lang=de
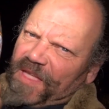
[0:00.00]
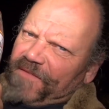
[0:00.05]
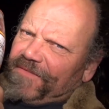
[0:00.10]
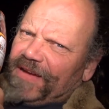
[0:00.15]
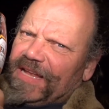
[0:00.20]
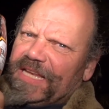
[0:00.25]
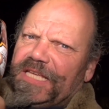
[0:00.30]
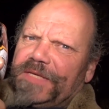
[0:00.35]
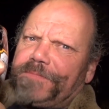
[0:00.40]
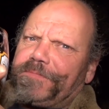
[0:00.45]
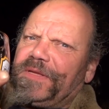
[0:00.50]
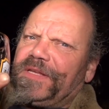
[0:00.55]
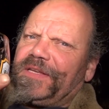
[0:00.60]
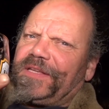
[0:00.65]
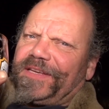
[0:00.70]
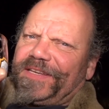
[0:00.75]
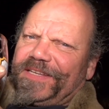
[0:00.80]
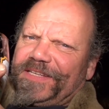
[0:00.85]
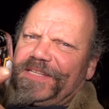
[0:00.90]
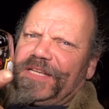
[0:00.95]
weil ich bin
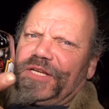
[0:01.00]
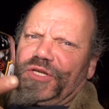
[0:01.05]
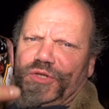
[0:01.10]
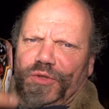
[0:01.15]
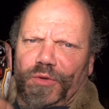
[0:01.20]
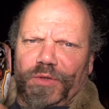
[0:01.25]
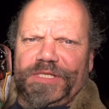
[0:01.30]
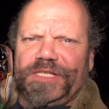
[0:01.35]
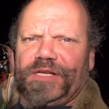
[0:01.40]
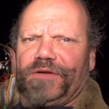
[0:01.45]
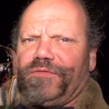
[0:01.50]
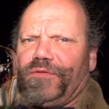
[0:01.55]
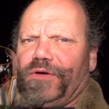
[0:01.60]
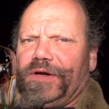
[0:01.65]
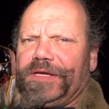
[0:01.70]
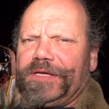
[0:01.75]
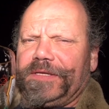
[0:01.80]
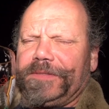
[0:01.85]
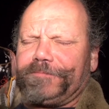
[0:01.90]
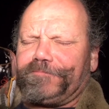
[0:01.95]
richtig stolz auf
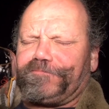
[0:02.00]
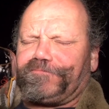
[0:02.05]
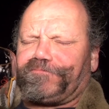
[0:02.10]
euch.